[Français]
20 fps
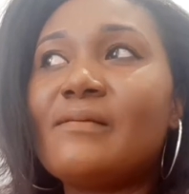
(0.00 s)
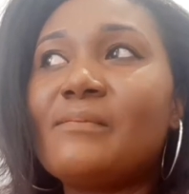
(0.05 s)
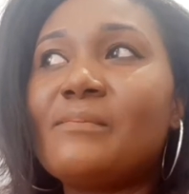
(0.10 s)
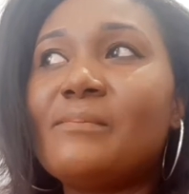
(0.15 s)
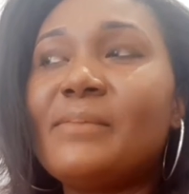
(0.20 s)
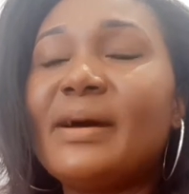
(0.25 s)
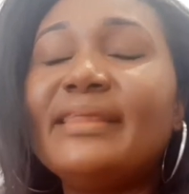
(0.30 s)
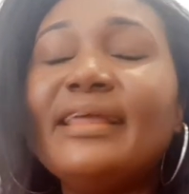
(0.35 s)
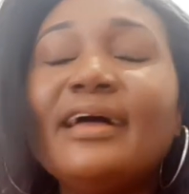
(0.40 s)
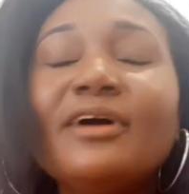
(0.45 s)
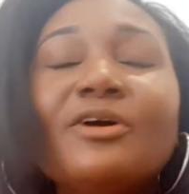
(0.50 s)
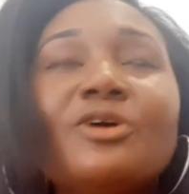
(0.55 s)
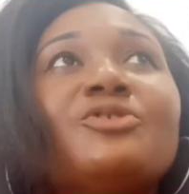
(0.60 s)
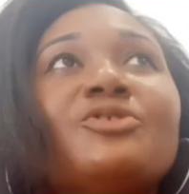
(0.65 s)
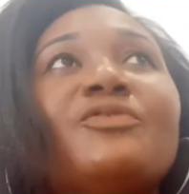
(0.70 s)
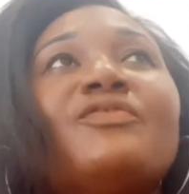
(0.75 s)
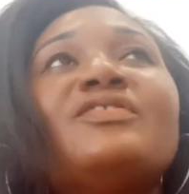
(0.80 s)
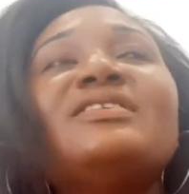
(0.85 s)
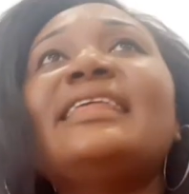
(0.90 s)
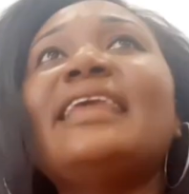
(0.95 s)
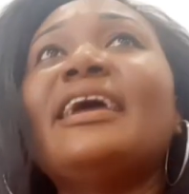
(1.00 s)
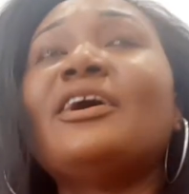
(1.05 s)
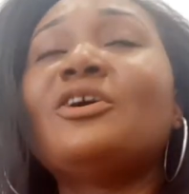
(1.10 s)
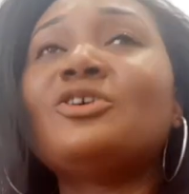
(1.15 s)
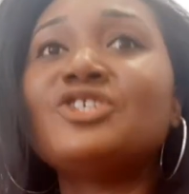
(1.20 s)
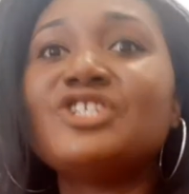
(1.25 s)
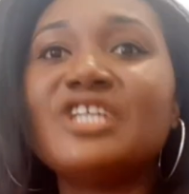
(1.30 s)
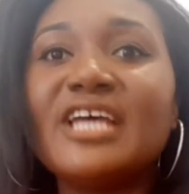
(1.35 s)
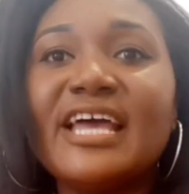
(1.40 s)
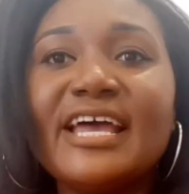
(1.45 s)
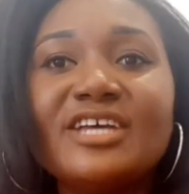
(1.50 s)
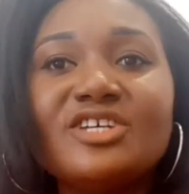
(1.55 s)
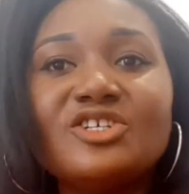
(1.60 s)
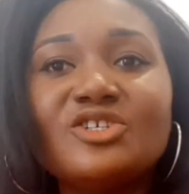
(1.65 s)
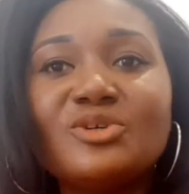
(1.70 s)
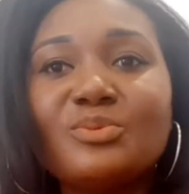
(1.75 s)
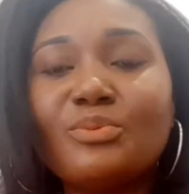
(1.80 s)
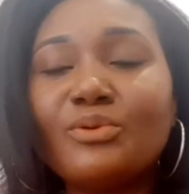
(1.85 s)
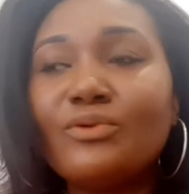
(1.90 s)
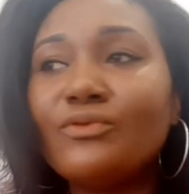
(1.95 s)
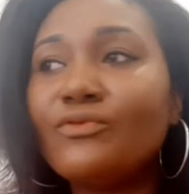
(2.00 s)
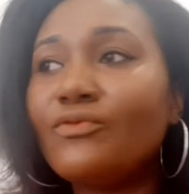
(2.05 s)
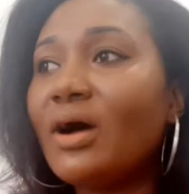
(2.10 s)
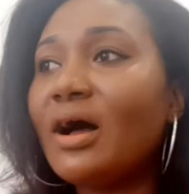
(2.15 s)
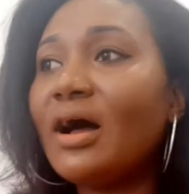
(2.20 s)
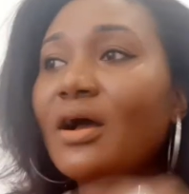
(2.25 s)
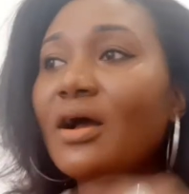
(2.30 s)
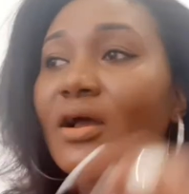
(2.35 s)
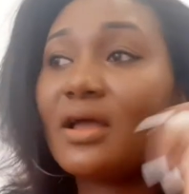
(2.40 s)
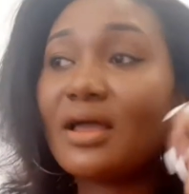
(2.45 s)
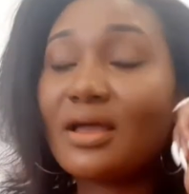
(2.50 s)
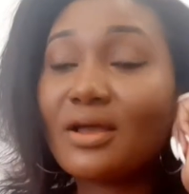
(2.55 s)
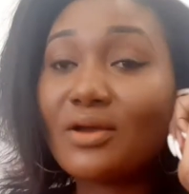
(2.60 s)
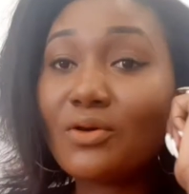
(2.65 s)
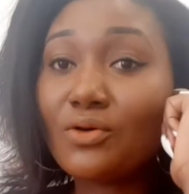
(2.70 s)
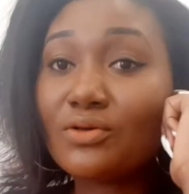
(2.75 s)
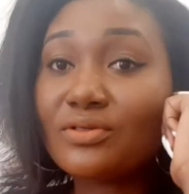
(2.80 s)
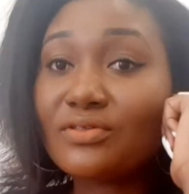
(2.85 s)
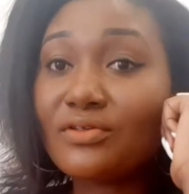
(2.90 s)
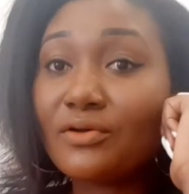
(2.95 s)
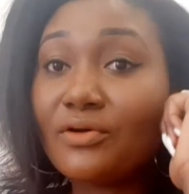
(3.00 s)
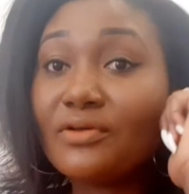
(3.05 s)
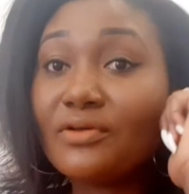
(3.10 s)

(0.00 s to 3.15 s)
pendant que je faisais des recherches pour voir ce que